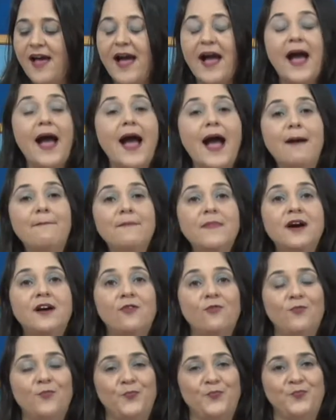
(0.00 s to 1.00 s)
a
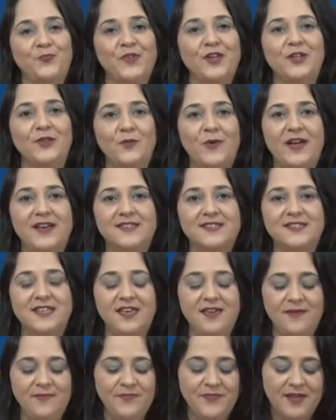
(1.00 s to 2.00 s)
mão, não é
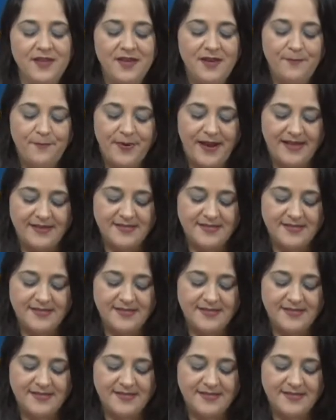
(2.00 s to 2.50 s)
assim? Para